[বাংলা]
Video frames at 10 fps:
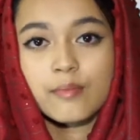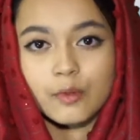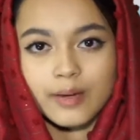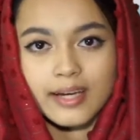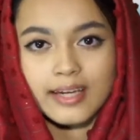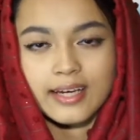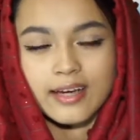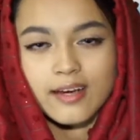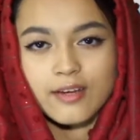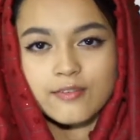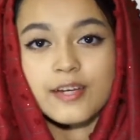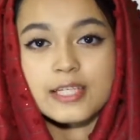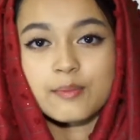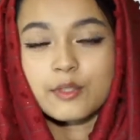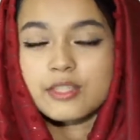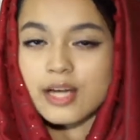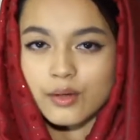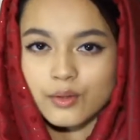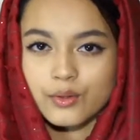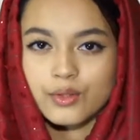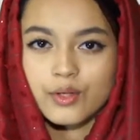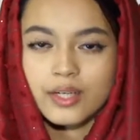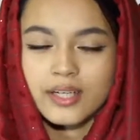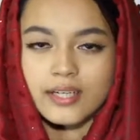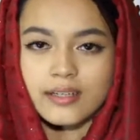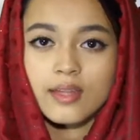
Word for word: মোবাইলে ফেসবুক ডাউনলোড করে